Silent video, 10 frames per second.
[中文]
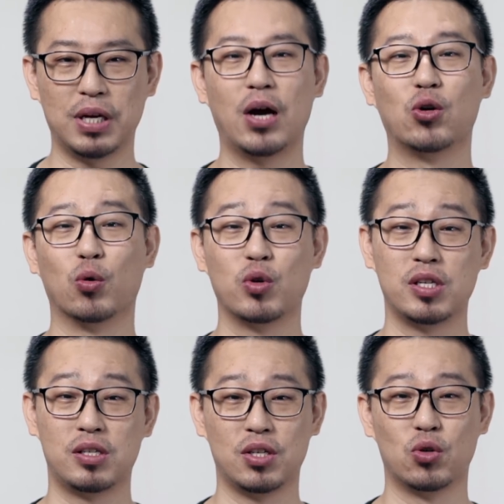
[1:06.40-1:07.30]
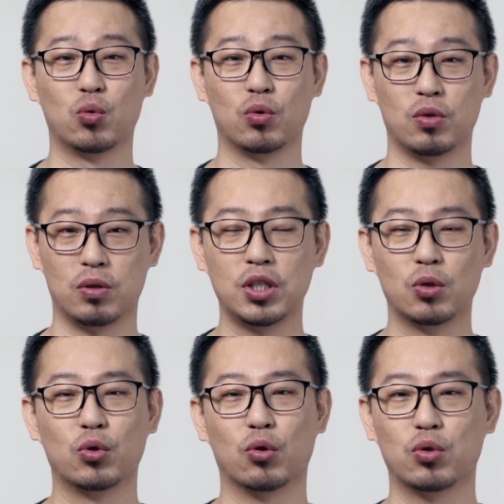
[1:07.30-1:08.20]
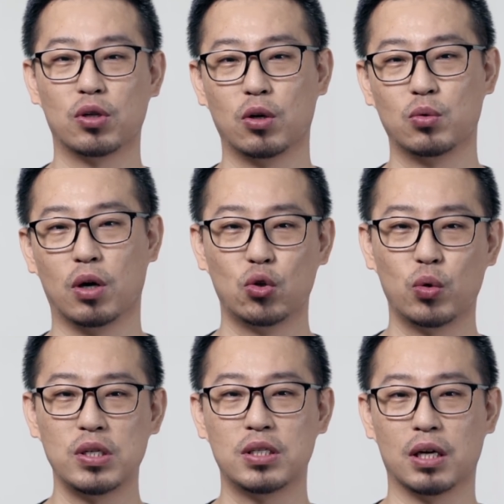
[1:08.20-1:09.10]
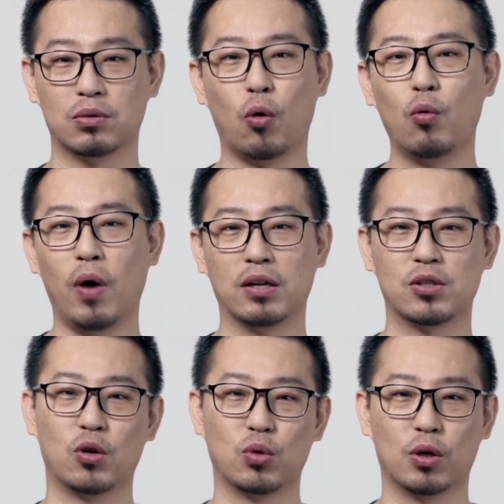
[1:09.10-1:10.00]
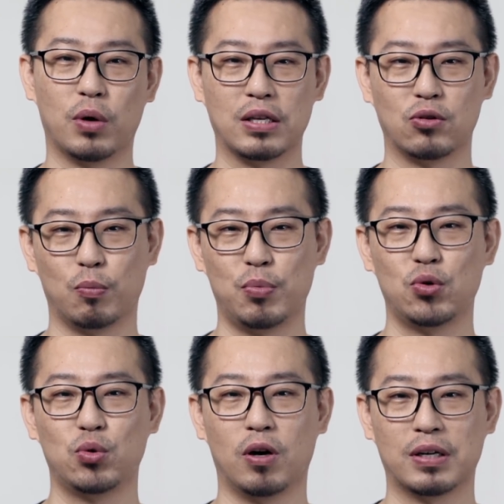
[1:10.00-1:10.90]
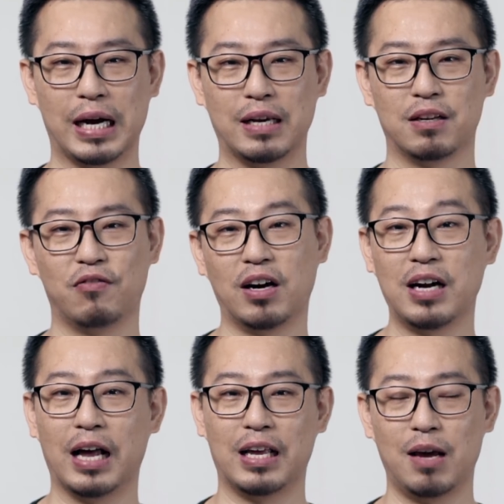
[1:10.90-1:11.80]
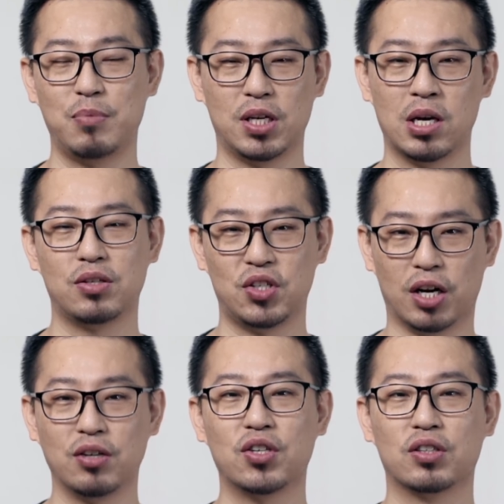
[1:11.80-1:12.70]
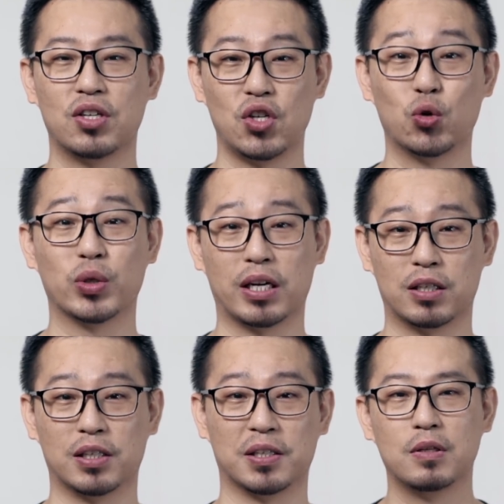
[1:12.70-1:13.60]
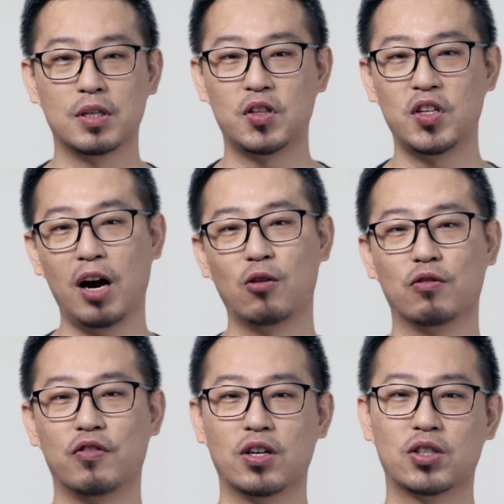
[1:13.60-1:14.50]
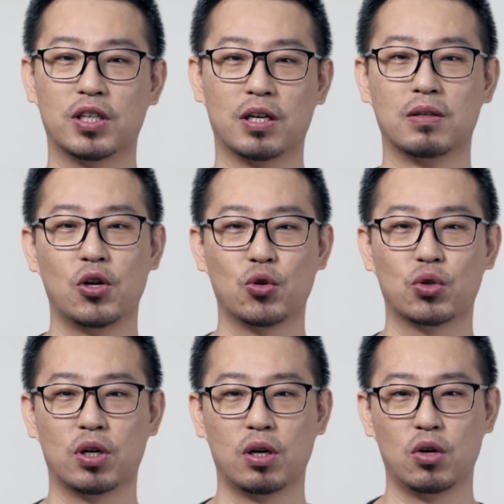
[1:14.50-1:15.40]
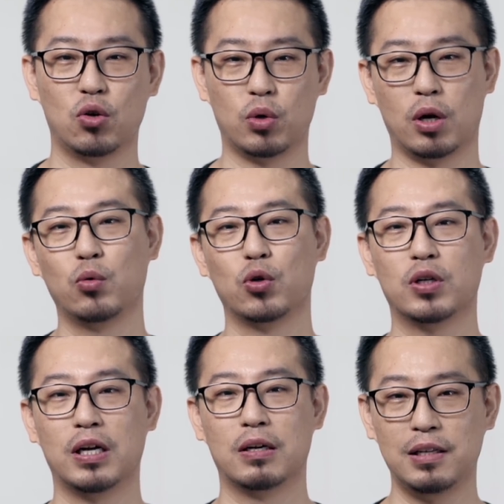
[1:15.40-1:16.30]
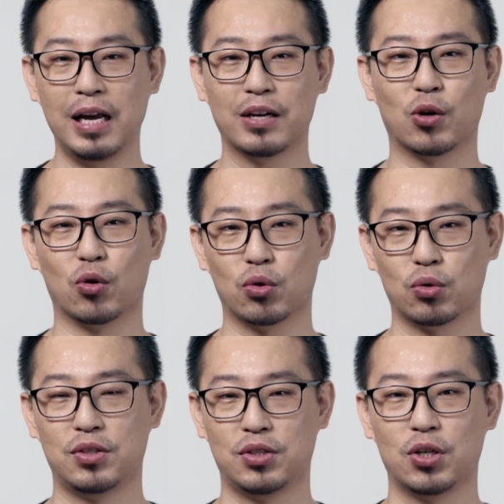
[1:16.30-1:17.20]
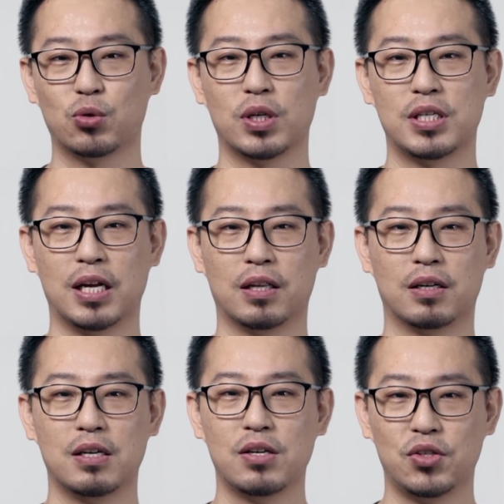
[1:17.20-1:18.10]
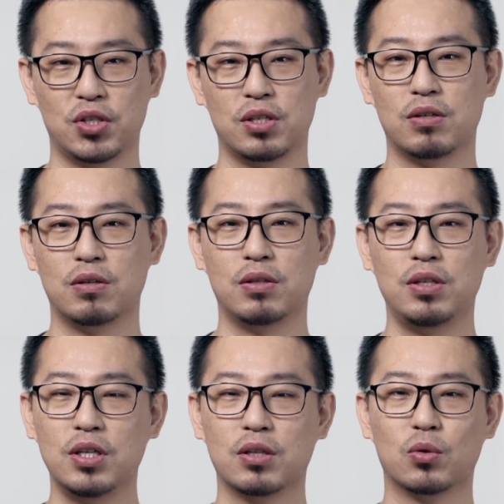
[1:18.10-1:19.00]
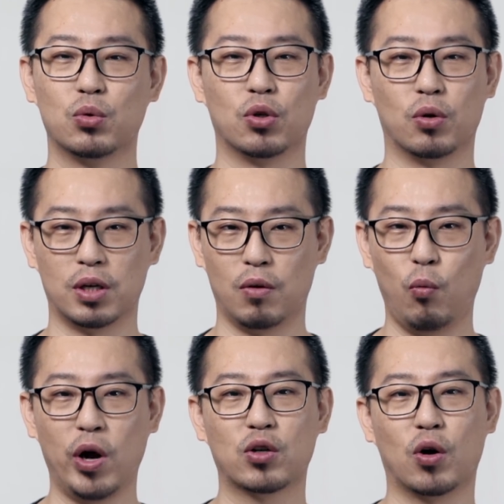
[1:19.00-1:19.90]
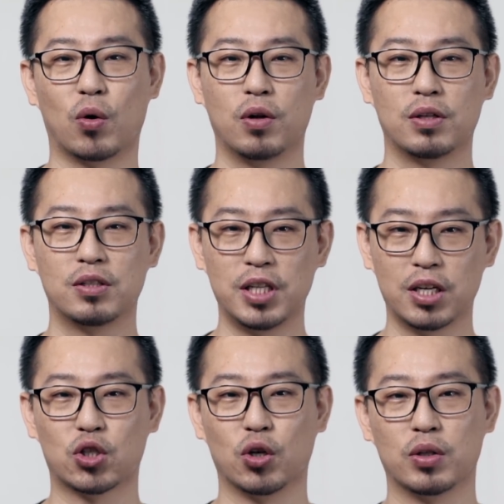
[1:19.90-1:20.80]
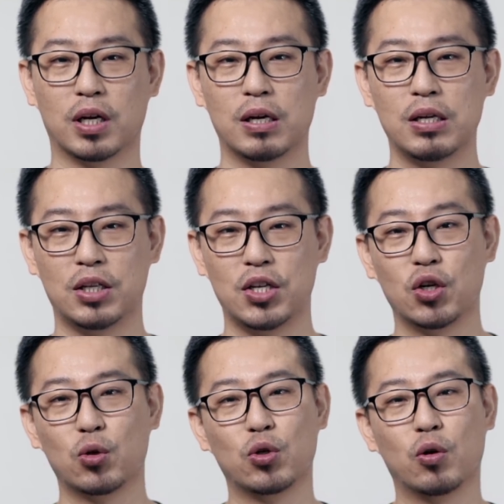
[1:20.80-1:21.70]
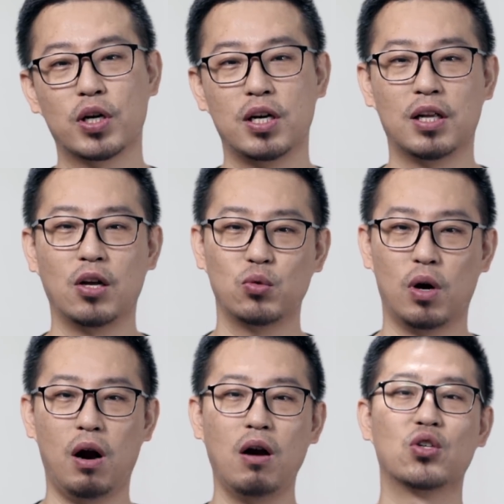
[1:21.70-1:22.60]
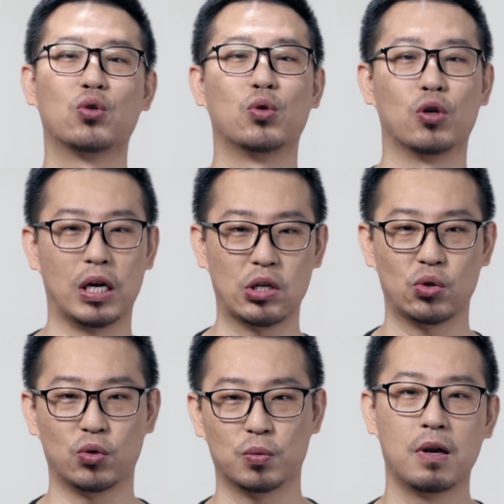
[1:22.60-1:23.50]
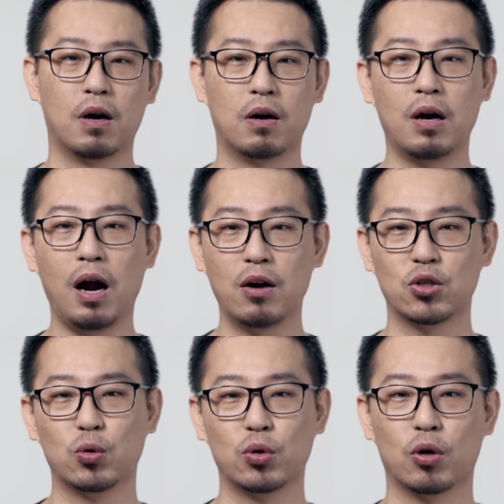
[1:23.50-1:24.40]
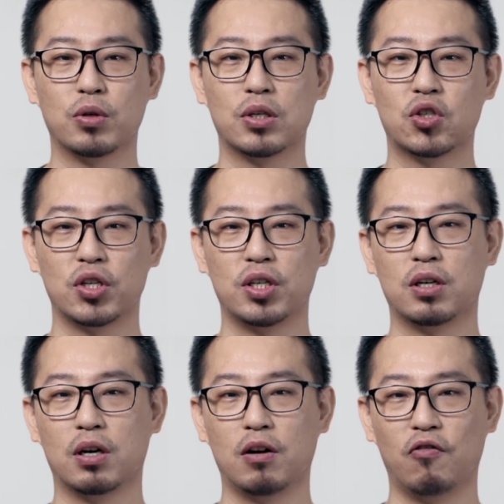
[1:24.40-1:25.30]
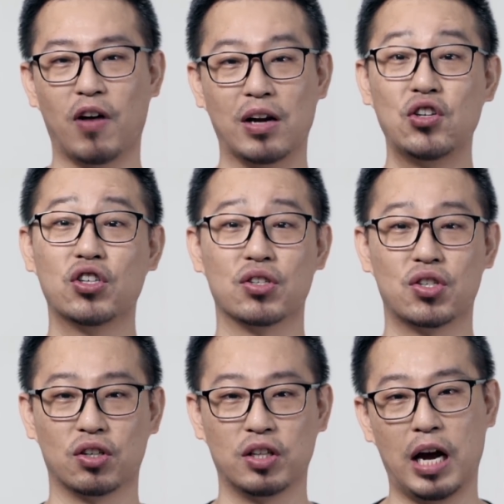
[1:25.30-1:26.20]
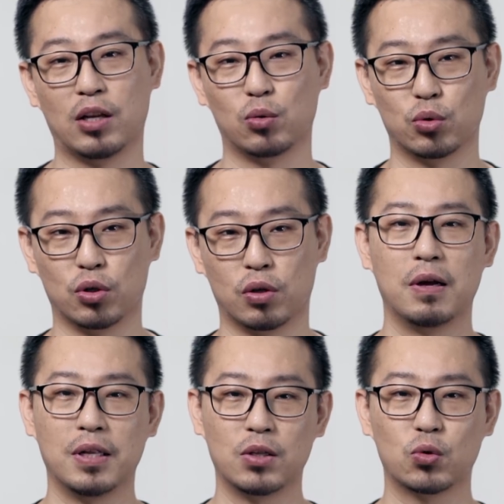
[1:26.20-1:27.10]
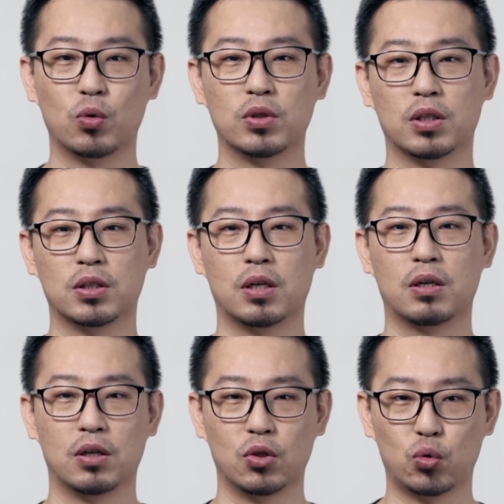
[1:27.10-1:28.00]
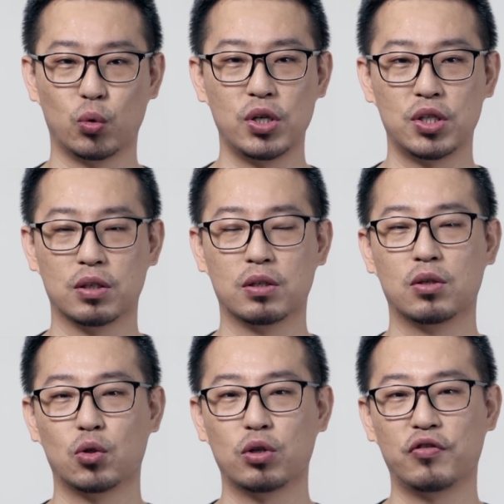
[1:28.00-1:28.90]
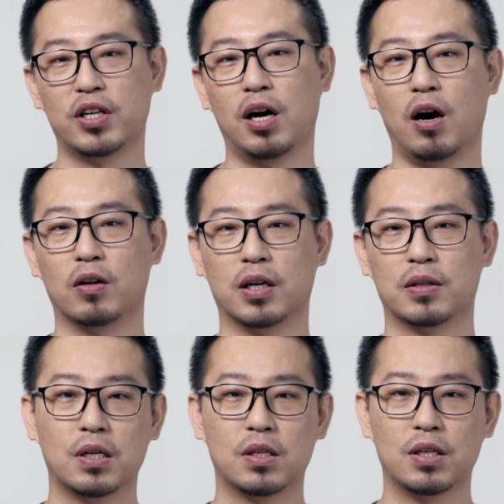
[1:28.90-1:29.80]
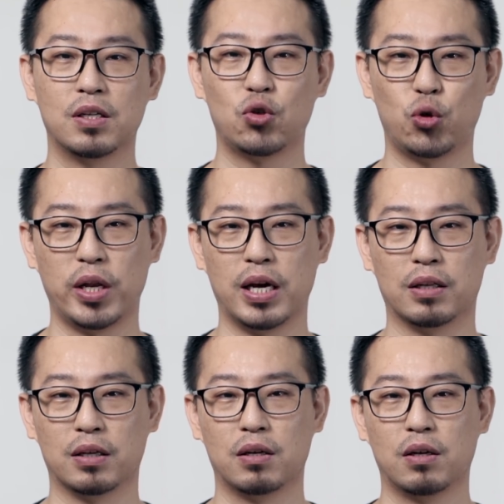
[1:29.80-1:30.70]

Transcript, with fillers: 太容易进入硬炉油去操作。如果你想同网操作的话，你就必须要改你的网卡的 IP， 强行的进入才可以。那第二种方式呢，就是软炉油的烂口接触的线呢进硬炉油的腕口。那这个时候呢，你的硬炉油可以当做二级炉油来使用。而二级路由呢，是一个完整形态的路由，它的功能呢和独立性都是非常好的。那它的缺点呢，